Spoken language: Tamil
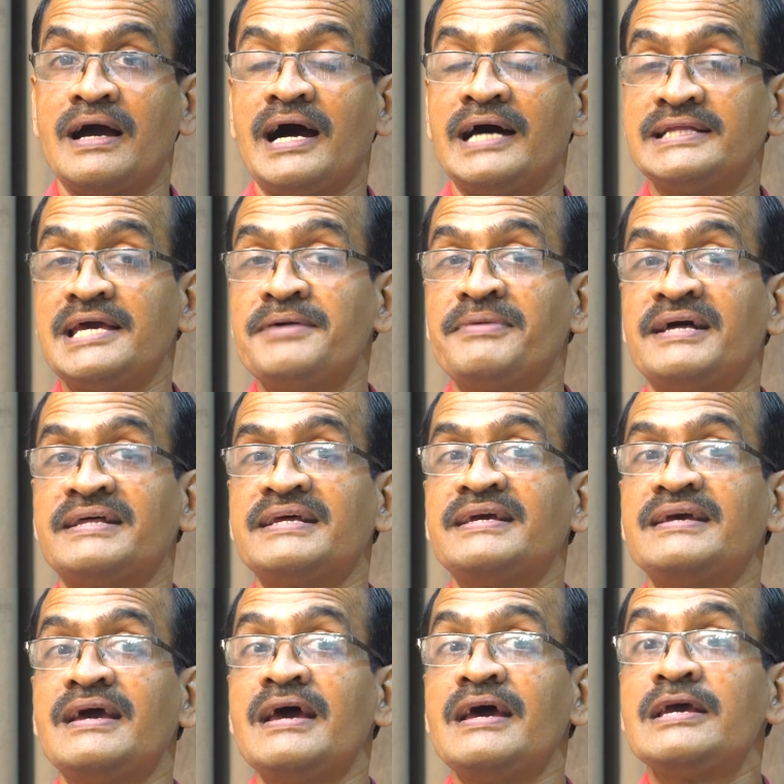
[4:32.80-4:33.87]
அதே மாதிரி
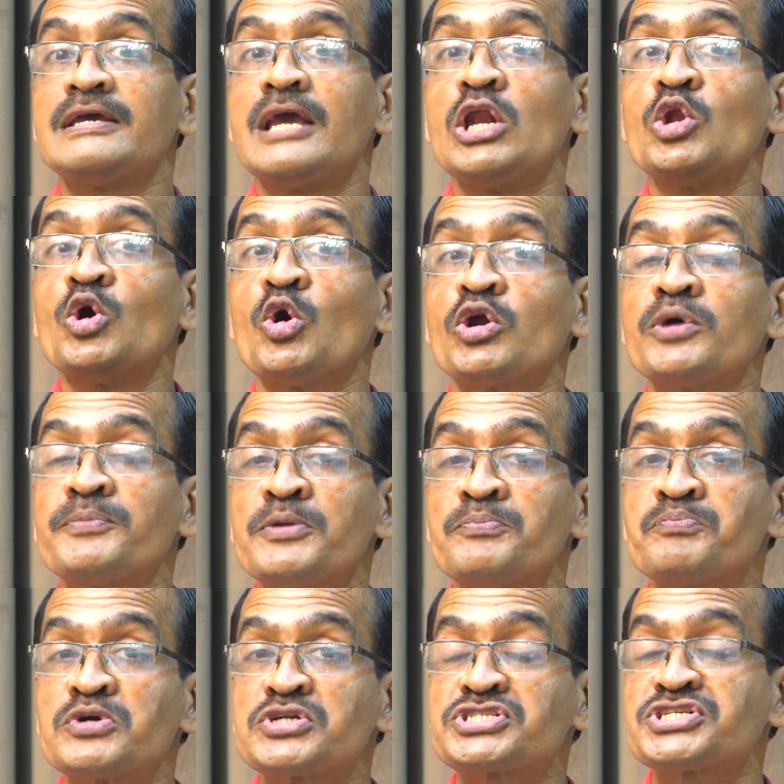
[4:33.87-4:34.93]
எல்லோரும்
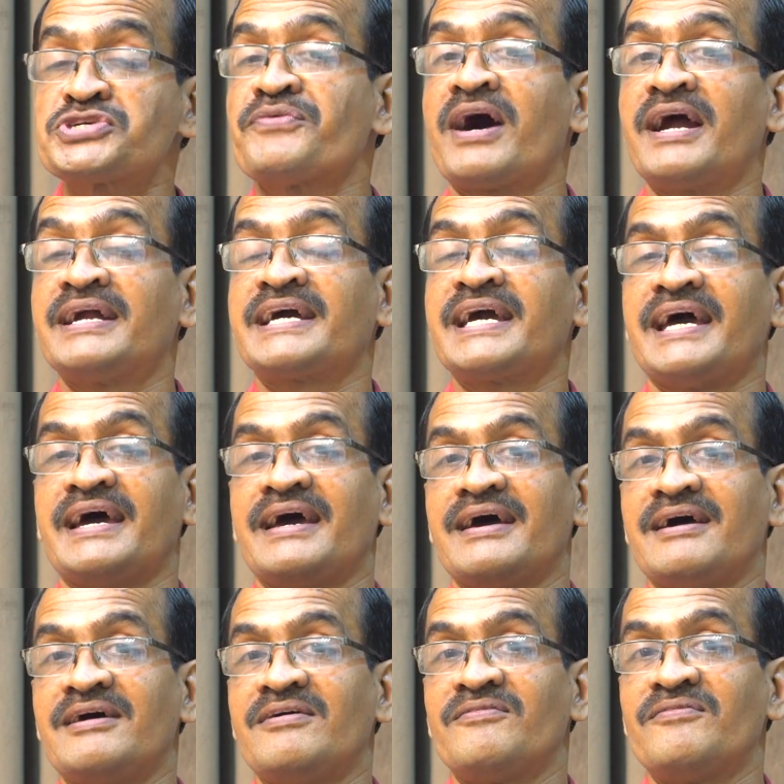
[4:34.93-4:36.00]
இன்புற்று வாழ்க
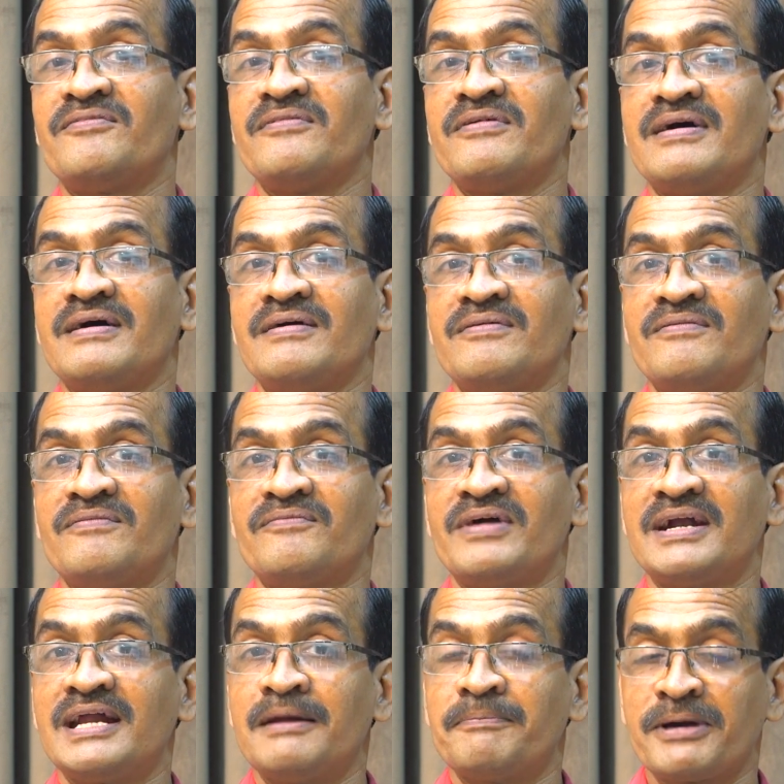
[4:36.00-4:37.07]

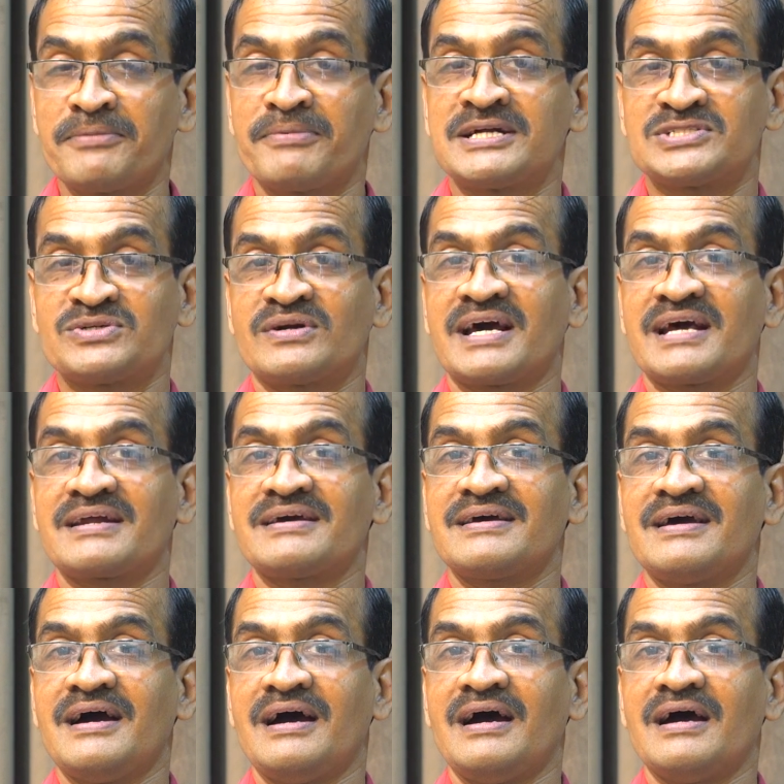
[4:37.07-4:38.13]
வள்ளல் பெருமான் சொல்கிறார்
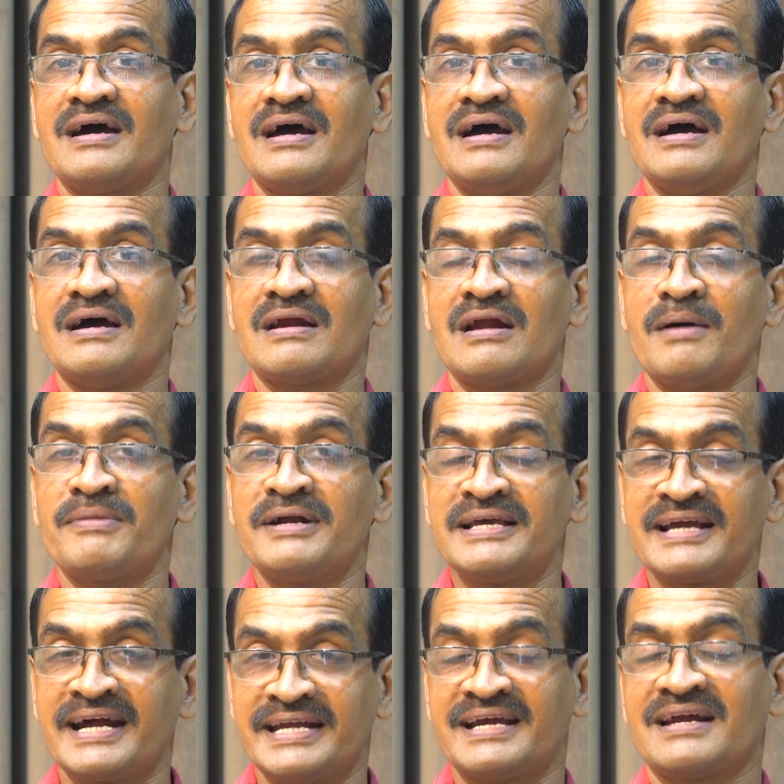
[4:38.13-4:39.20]

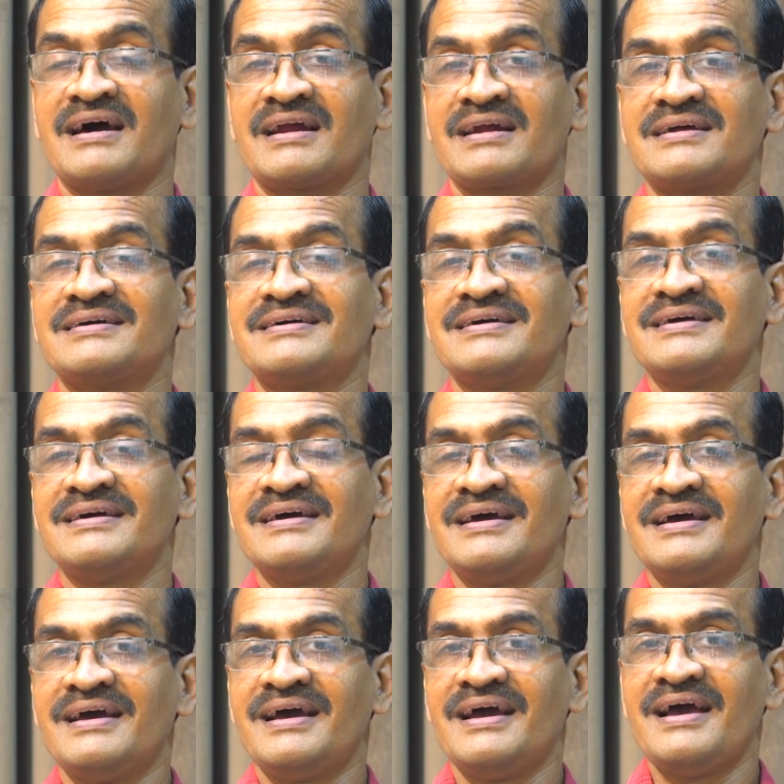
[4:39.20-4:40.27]
ராமலிங்க அடிகளார்
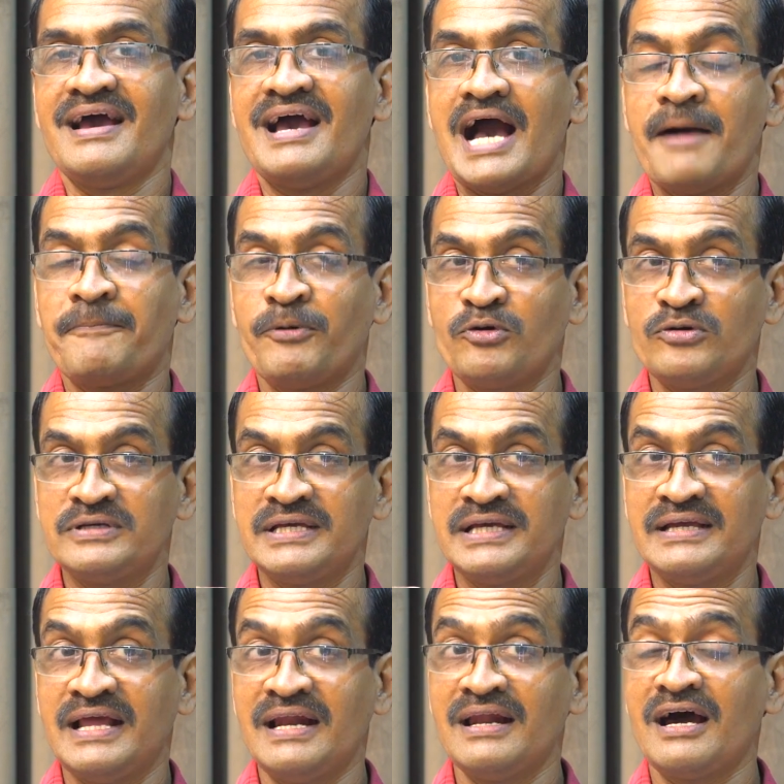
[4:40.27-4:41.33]
அப்போது
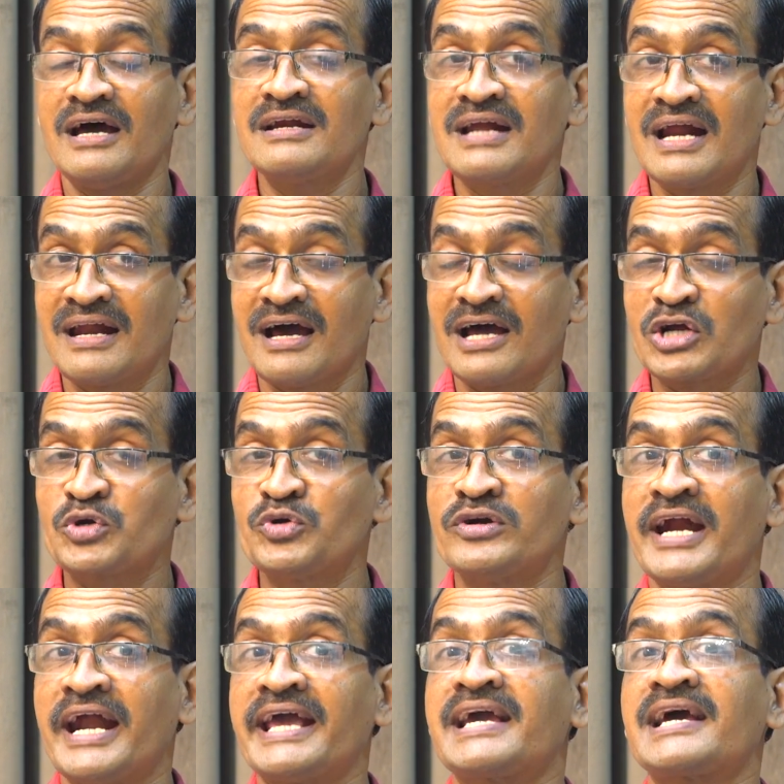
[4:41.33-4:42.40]
எல்லாரும் நல்லா
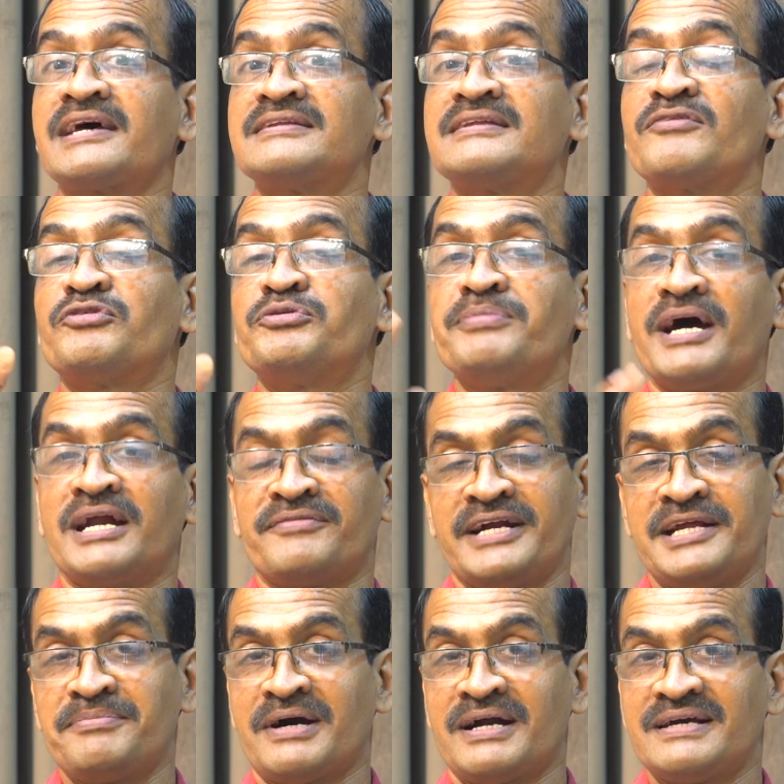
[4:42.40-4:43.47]
இருக்கணும்னு நினைக்கிறது தான் உண்மையான
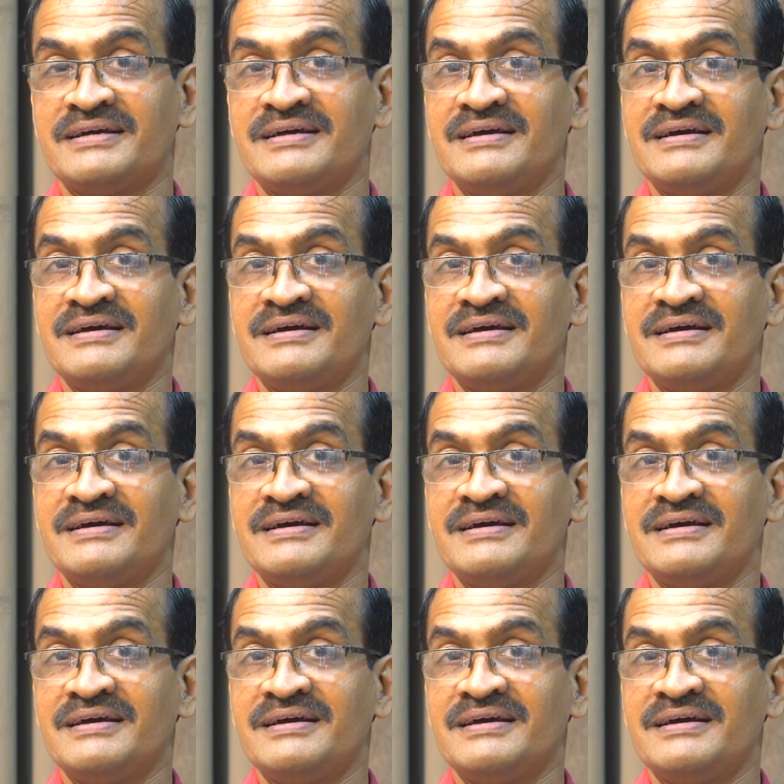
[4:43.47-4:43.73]
வழிபாடு